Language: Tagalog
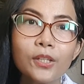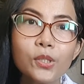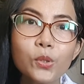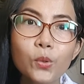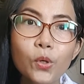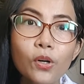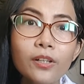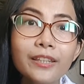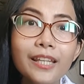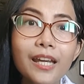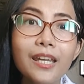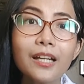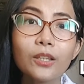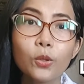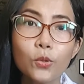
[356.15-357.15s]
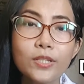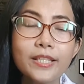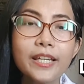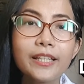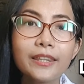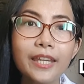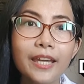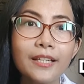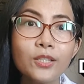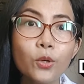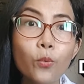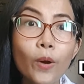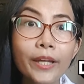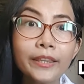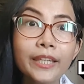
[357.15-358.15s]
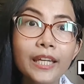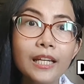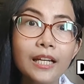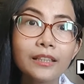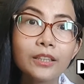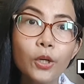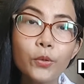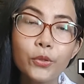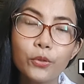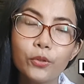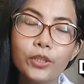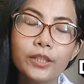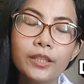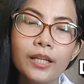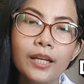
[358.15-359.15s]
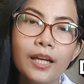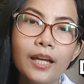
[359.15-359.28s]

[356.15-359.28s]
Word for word: yung diagnostic test. So one day lang daw yun.